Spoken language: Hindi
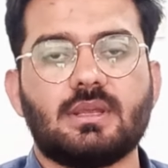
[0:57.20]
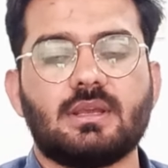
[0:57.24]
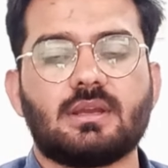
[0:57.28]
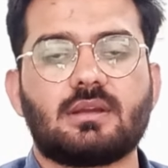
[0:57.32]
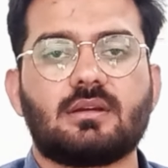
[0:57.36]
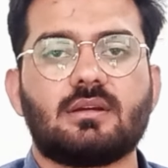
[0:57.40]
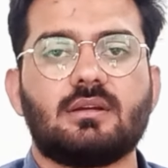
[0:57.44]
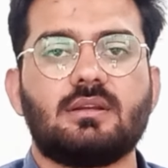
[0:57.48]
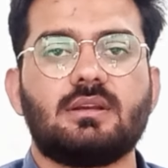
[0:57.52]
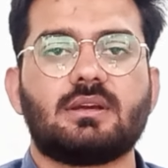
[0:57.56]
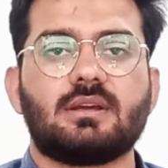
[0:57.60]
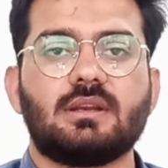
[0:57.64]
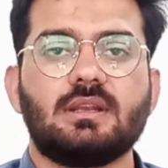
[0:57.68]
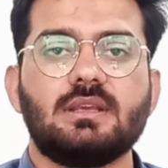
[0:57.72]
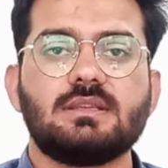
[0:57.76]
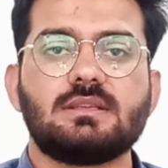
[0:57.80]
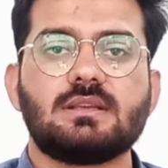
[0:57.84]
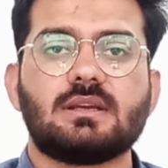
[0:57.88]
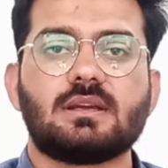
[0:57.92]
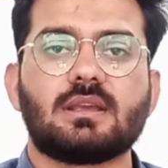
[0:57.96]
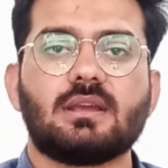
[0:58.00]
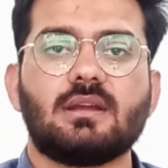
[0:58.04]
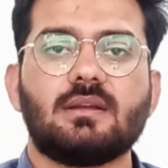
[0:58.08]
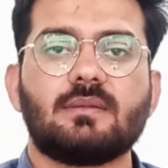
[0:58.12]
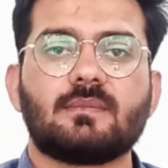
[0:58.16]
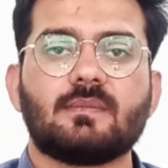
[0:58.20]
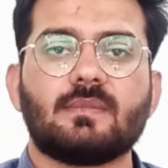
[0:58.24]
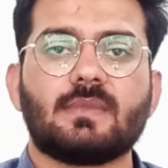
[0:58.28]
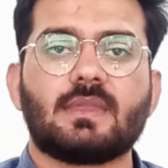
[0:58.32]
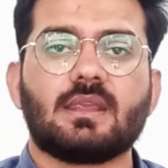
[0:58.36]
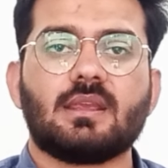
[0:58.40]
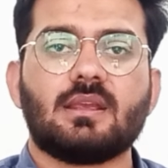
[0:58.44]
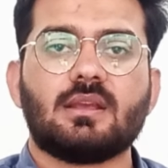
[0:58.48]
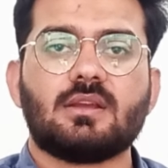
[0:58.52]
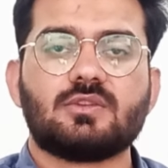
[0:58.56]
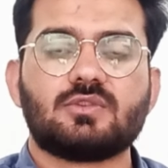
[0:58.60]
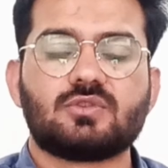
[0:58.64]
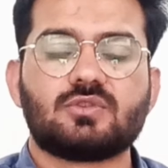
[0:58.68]
एक इंक्रीज़ आया
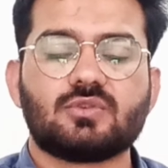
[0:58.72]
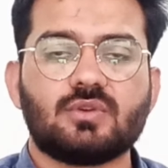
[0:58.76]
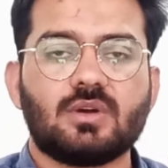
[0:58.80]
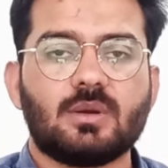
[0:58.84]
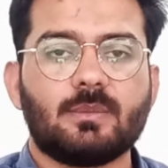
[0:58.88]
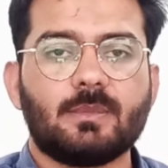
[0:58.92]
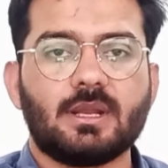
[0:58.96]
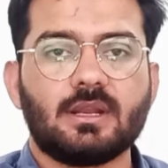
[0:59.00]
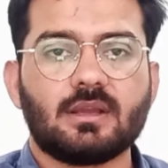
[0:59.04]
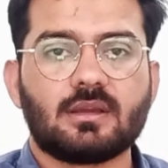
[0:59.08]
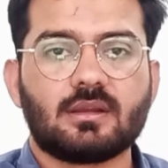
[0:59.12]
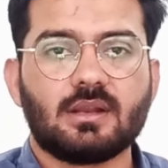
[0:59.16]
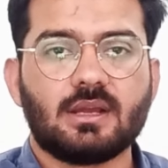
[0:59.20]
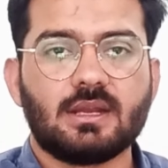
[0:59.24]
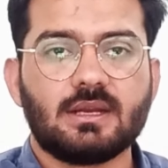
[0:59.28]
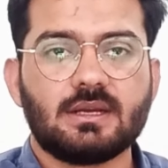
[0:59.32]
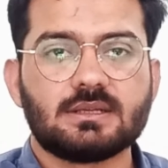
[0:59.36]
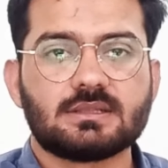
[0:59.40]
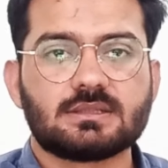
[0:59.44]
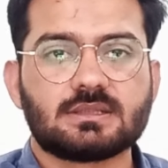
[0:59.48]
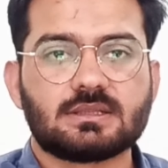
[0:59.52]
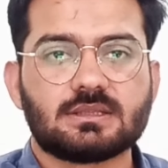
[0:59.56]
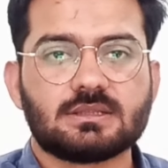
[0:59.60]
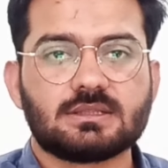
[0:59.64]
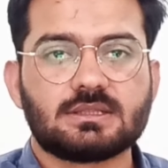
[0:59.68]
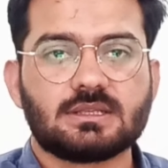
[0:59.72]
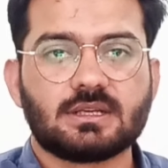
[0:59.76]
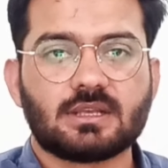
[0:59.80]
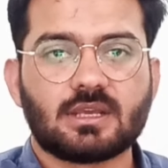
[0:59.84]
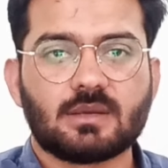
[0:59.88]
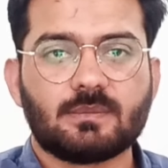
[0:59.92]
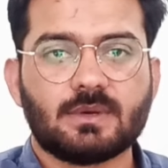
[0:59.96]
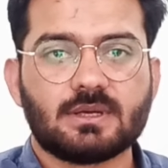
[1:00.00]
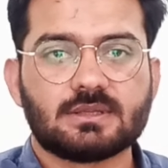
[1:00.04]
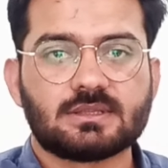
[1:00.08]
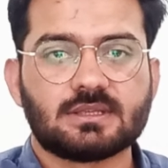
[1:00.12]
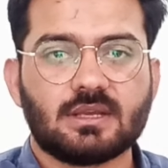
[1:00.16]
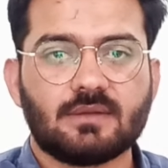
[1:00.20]
जो हमारे क्लाइंट्स जिनके
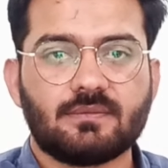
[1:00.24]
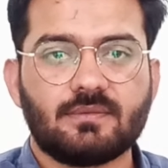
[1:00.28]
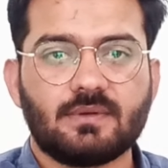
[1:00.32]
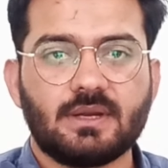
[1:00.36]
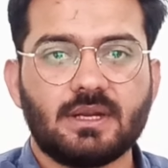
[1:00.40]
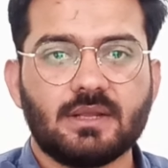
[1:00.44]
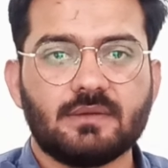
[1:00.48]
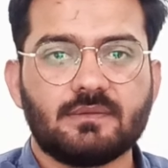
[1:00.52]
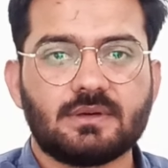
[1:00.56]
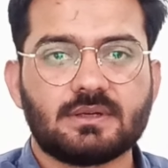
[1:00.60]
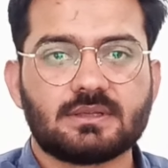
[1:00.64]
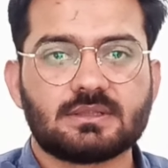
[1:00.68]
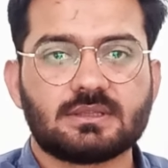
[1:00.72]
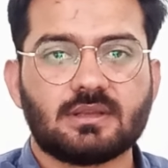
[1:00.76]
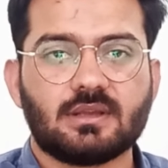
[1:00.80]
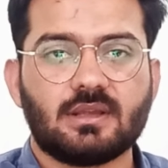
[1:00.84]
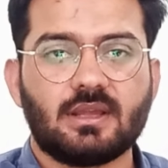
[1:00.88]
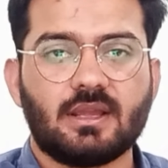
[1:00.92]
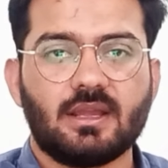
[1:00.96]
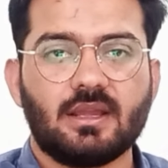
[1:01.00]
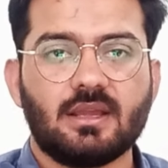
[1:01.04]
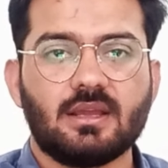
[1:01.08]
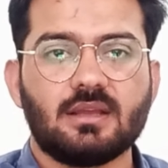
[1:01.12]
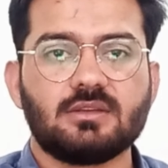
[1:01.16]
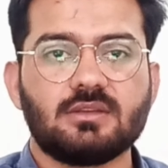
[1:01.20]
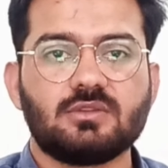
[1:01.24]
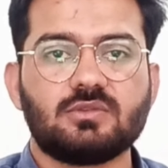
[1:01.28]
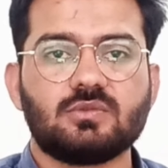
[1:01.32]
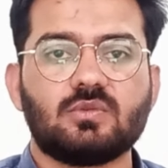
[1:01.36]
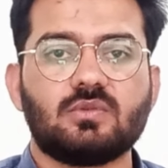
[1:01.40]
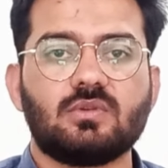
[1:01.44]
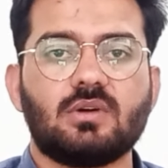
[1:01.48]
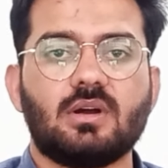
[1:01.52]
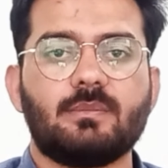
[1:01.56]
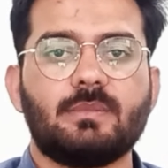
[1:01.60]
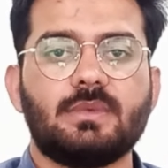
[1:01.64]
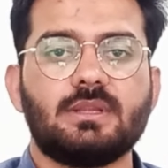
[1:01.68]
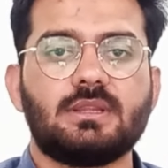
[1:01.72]
पास एफिडेविट्स हैं
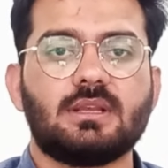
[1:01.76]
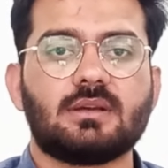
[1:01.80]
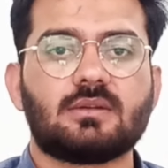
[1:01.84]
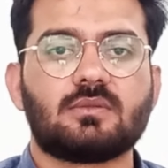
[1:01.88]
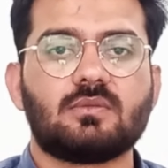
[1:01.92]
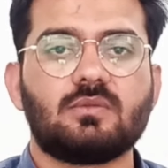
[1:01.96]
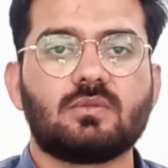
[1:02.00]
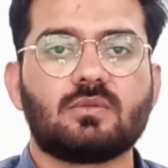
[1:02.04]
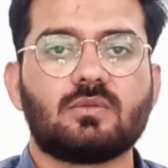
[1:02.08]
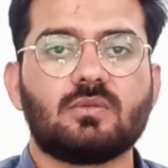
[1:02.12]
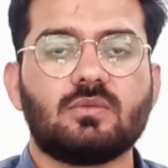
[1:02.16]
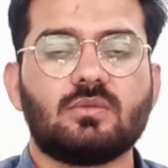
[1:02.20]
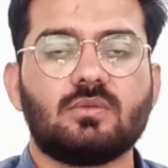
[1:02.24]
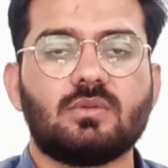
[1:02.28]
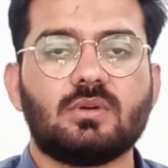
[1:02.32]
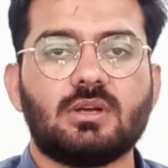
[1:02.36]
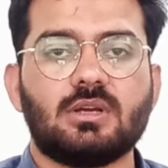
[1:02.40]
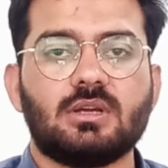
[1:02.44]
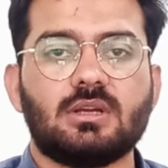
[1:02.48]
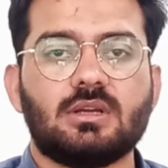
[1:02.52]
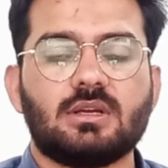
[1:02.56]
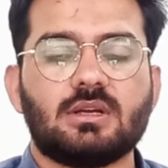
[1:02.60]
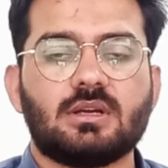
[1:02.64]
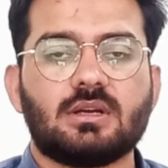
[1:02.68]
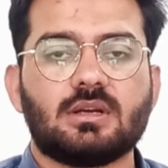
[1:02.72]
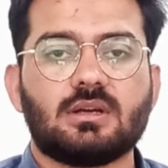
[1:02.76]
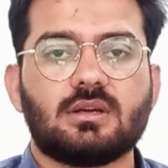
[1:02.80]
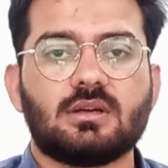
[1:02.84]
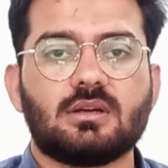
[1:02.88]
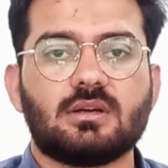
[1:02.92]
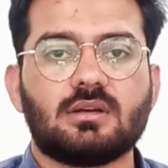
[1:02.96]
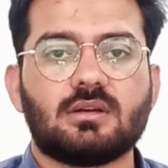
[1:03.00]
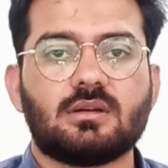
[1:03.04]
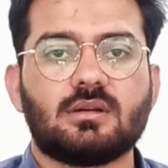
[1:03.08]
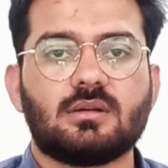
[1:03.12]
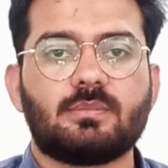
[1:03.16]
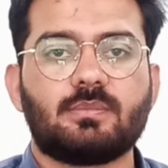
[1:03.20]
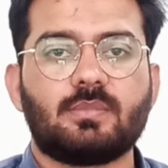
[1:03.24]
जो अभी तक उनको
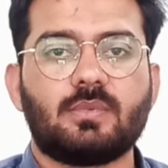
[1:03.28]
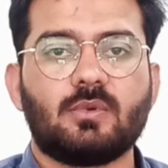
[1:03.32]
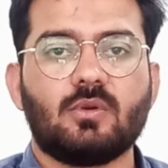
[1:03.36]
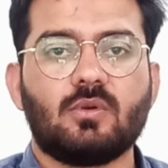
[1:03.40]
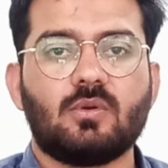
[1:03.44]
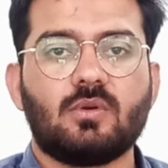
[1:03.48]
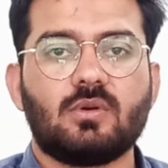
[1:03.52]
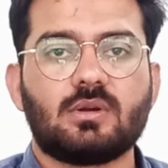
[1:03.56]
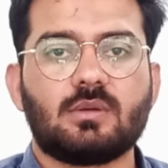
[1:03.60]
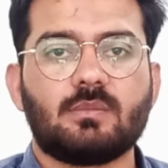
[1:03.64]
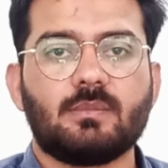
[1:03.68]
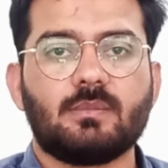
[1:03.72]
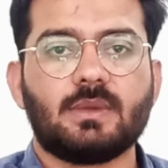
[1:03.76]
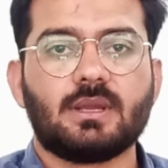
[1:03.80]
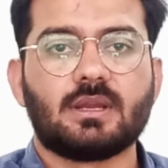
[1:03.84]
प्लॉट